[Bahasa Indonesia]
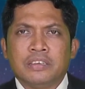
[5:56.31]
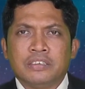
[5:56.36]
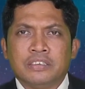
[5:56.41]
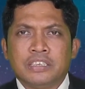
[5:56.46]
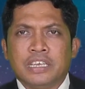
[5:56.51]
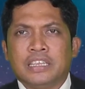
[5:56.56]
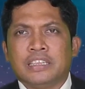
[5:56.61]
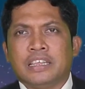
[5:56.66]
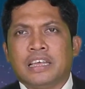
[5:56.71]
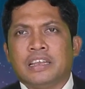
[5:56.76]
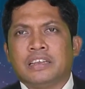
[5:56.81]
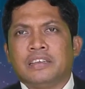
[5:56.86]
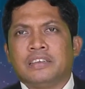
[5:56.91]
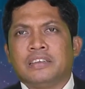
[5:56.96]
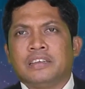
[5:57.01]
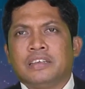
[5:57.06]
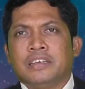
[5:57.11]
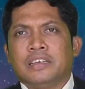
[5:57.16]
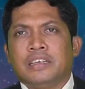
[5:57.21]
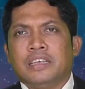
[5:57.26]
setan
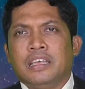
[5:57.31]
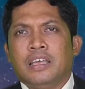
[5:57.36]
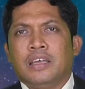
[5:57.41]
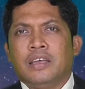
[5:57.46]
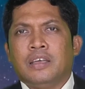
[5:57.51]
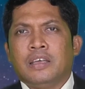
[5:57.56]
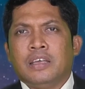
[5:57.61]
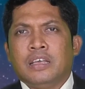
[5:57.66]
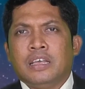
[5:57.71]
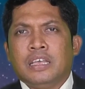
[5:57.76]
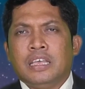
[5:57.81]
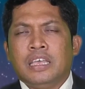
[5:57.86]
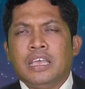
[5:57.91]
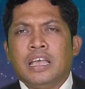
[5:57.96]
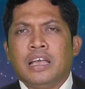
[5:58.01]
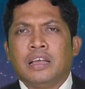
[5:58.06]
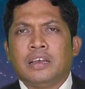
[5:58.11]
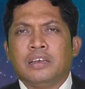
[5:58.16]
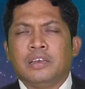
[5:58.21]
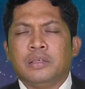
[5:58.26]
ya
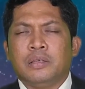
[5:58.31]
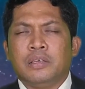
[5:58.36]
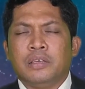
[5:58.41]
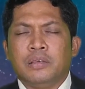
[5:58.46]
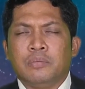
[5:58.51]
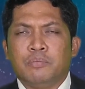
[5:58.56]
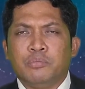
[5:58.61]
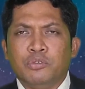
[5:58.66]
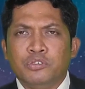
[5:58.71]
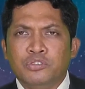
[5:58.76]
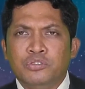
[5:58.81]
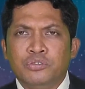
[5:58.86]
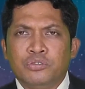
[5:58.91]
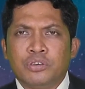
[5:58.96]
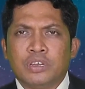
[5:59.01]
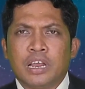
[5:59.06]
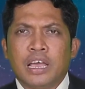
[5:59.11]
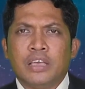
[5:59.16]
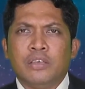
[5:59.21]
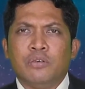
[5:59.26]
yang dibujuk
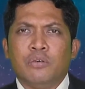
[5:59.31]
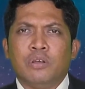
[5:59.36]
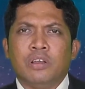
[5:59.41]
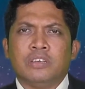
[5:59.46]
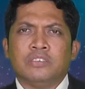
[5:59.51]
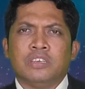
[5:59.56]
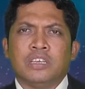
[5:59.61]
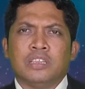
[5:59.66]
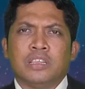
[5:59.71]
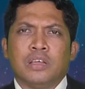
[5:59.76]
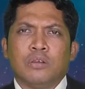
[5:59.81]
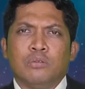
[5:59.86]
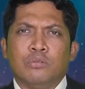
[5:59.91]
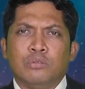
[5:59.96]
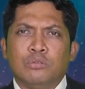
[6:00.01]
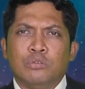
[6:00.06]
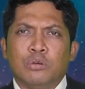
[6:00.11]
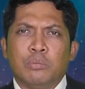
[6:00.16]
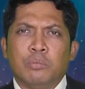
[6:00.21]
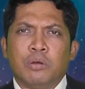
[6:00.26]
rayu oleh setan
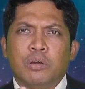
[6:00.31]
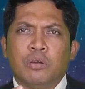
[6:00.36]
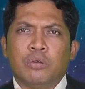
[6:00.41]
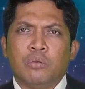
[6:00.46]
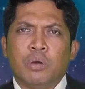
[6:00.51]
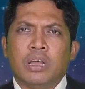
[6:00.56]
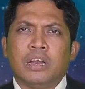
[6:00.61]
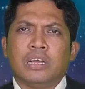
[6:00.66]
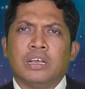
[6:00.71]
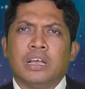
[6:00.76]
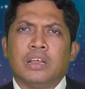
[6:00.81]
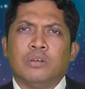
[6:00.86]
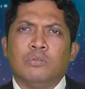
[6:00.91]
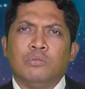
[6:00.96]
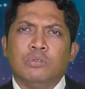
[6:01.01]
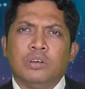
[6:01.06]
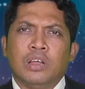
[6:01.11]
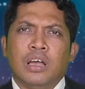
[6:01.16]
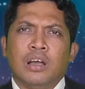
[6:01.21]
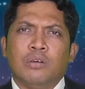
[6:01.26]
untuk mengeluarkan
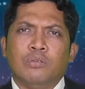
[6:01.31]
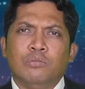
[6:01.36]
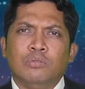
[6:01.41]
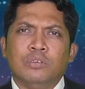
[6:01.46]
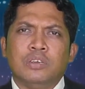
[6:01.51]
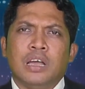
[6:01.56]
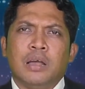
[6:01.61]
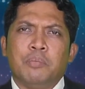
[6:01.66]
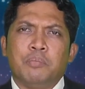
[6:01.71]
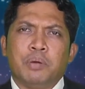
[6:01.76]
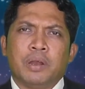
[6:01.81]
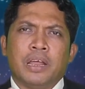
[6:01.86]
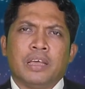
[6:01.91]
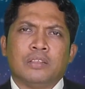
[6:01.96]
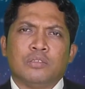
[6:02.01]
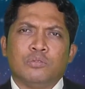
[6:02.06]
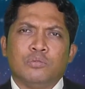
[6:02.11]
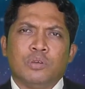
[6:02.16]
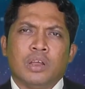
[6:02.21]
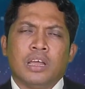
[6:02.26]
undang-undang
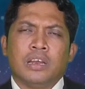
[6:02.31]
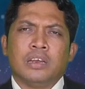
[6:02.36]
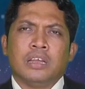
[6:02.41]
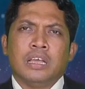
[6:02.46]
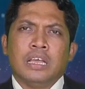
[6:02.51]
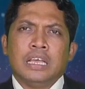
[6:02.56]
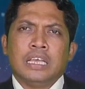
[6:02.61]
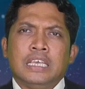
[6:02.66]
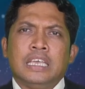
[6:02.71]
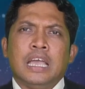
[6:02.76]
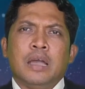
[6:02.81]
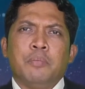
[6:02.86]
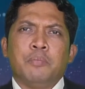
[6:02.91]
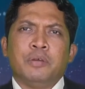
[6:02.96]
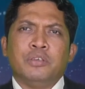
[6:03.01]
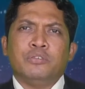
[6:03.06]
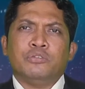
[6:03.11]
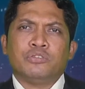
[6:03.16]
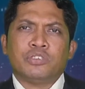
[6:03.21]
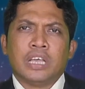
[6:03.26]
peraturan yang
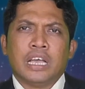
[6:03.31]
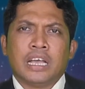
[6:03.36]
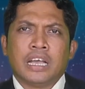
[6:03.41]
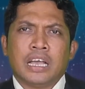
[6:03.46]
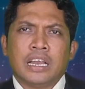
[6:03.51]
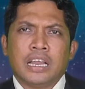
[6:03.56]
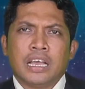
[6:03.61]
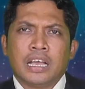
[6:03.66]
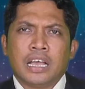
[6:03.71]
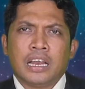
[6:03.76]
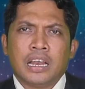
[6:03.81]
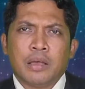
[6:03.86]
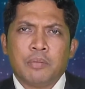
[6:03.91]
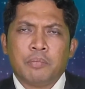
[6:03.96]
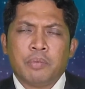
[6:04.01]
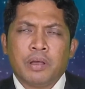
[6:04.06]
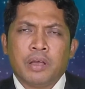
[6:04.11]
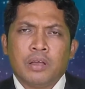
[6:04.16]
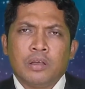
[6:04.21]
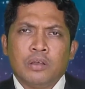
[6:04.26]
menyusahkan akan
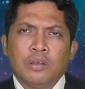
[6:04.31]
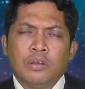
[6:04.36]
apa?